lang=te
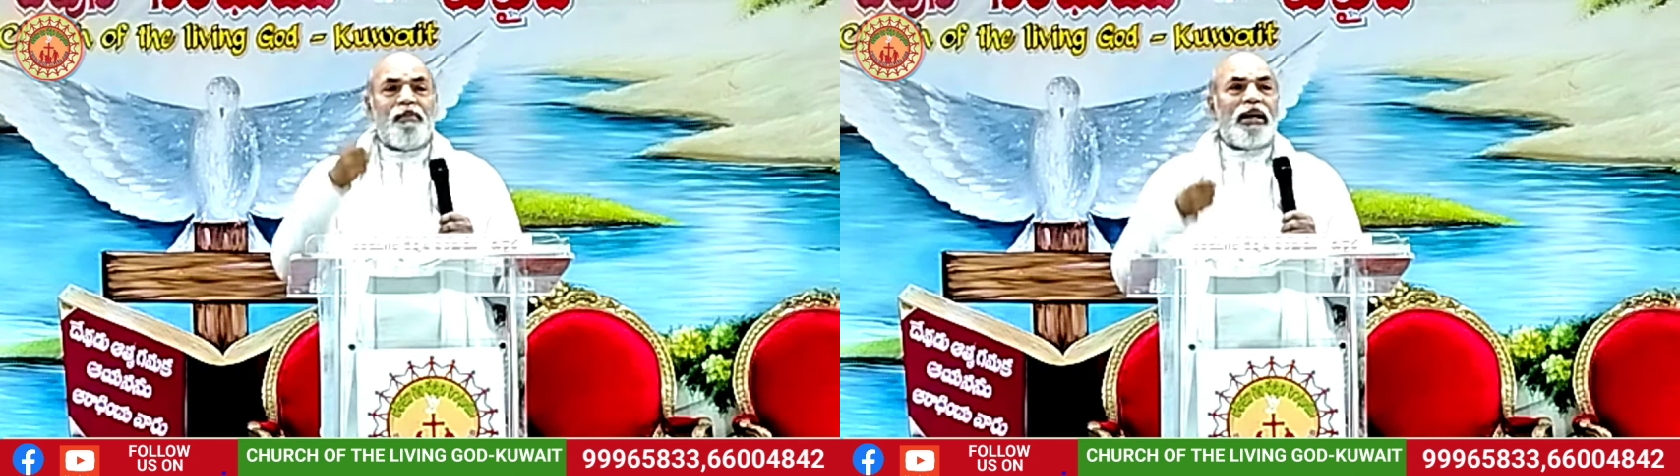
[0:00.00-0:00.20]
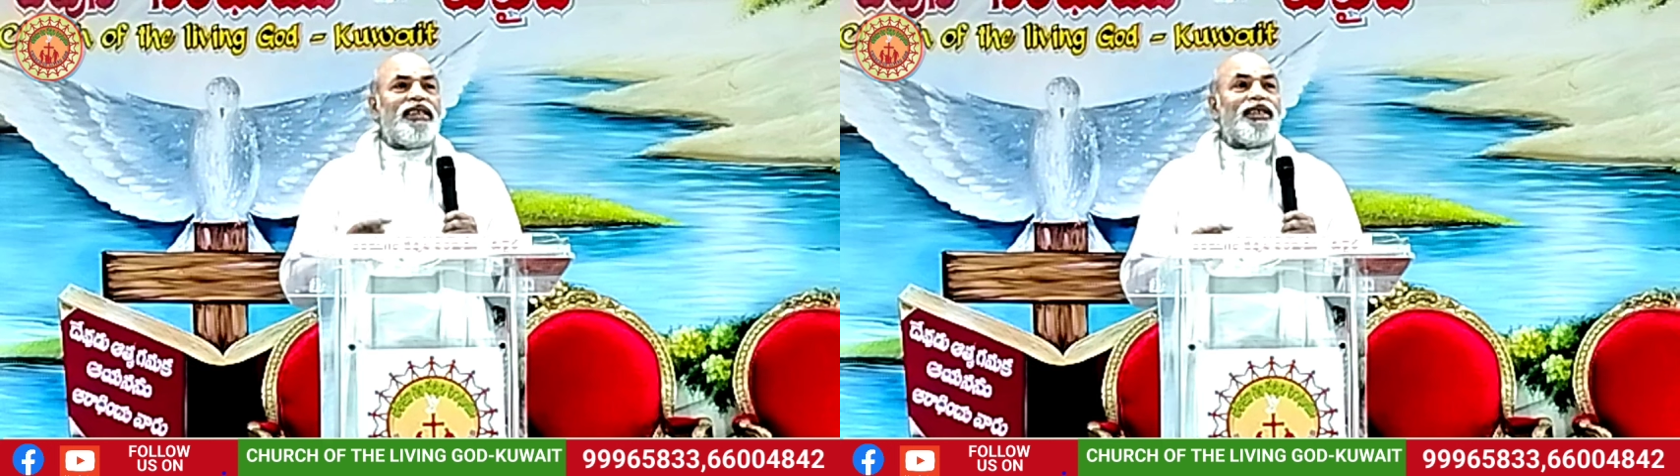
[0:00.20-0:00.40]

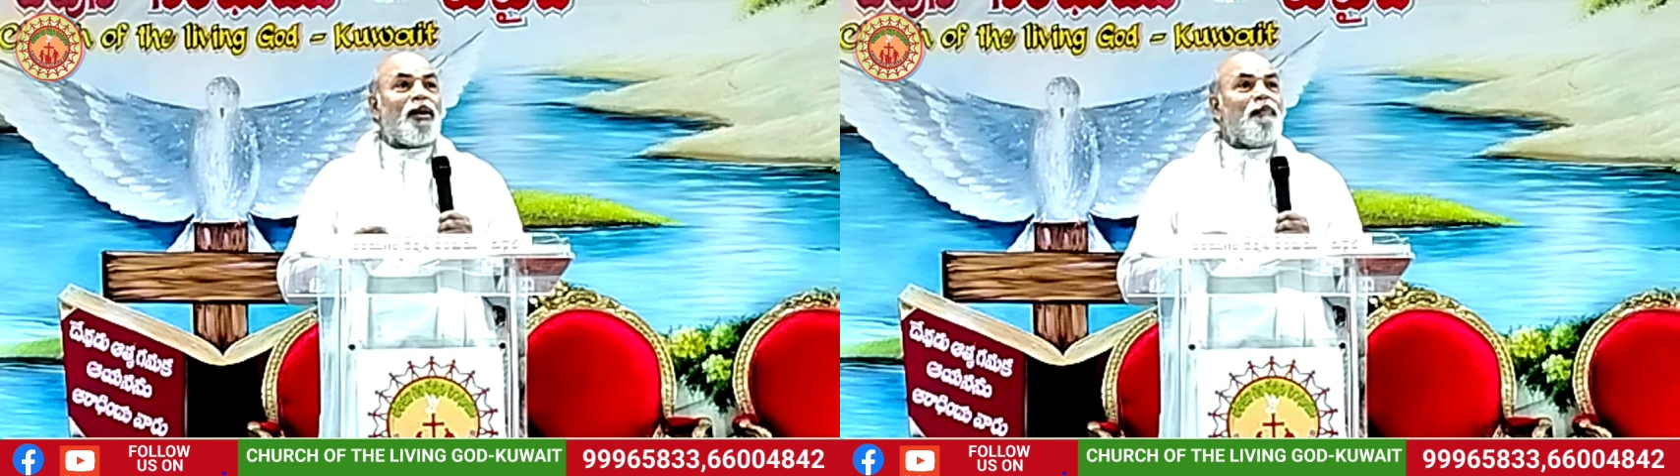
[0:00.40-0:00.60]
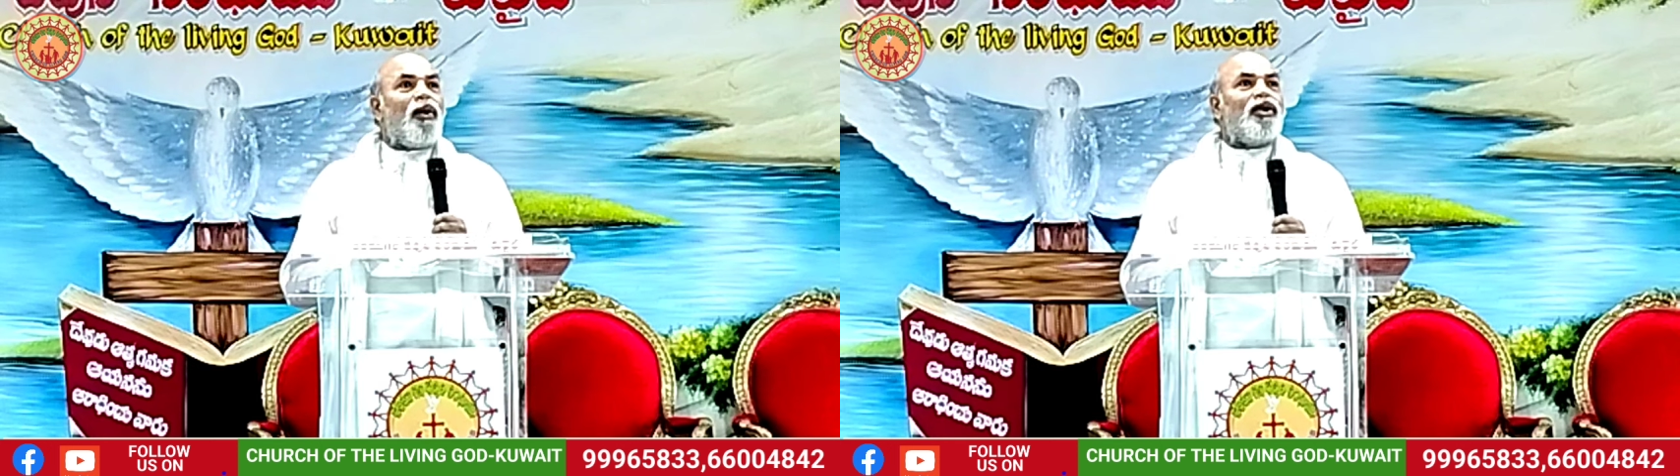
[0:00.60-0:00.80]
మంచి
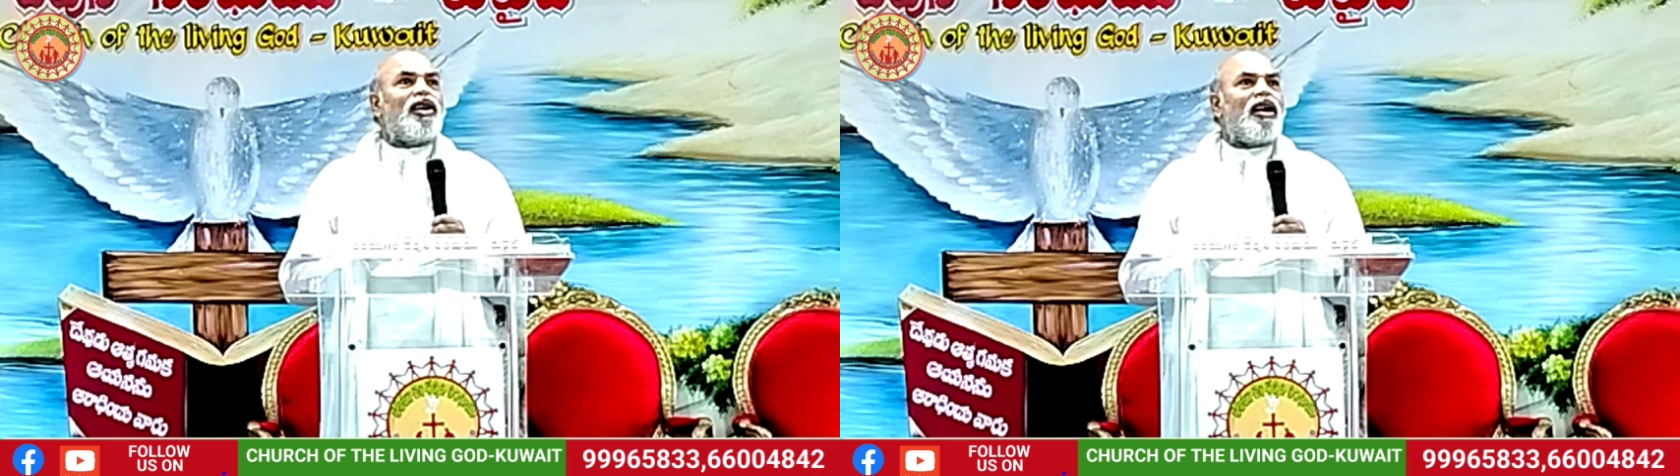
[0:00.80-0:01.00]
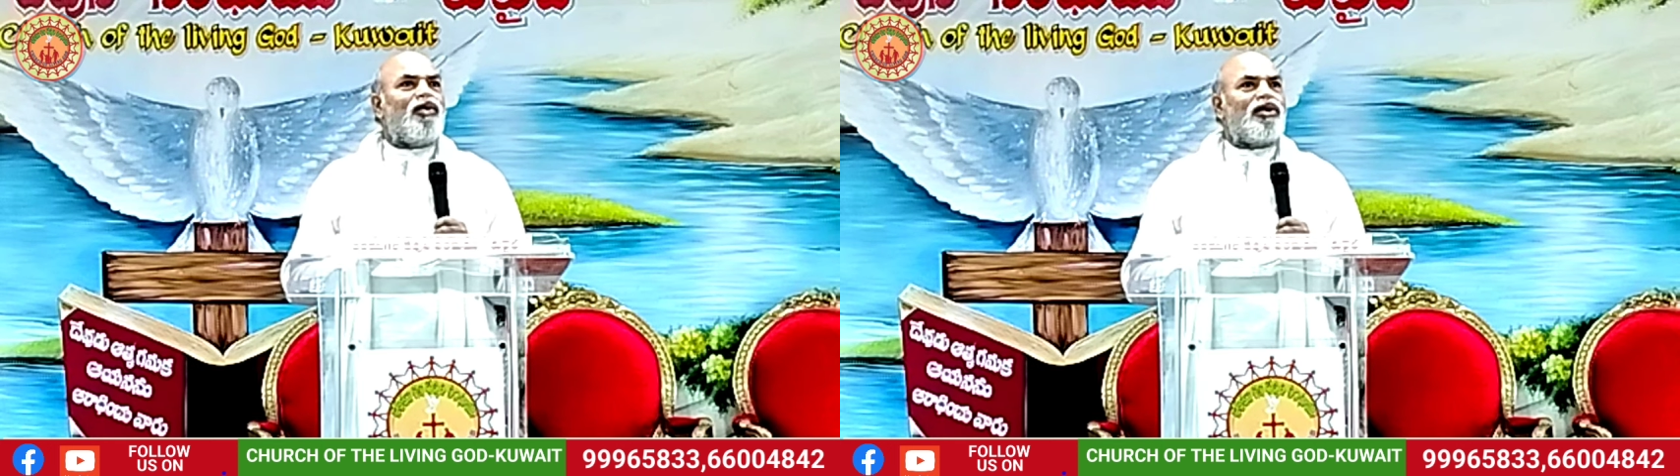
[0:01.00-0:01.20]

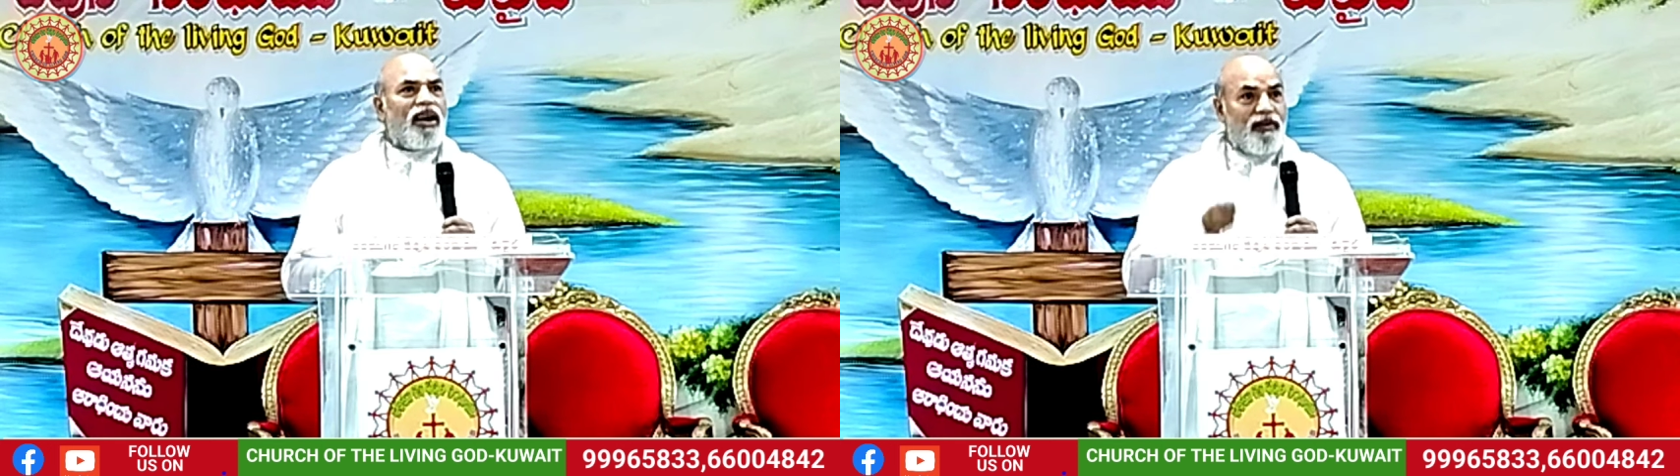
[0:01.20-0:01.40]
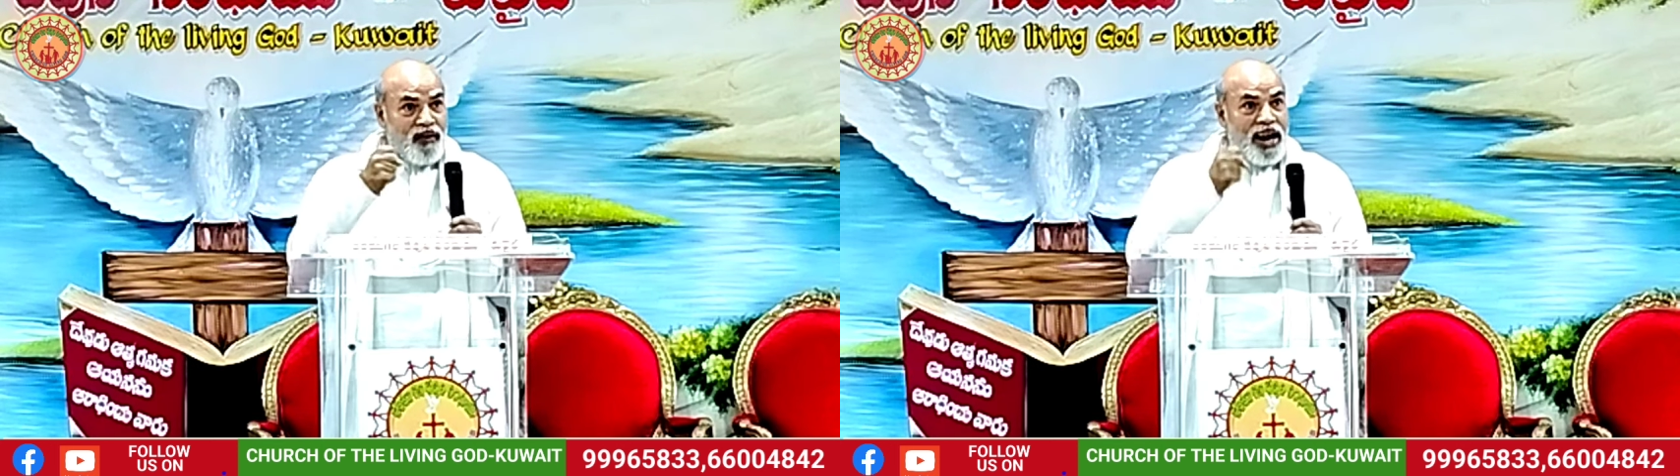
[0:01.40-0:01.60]
సపోర్ట్గా ఉంటాడు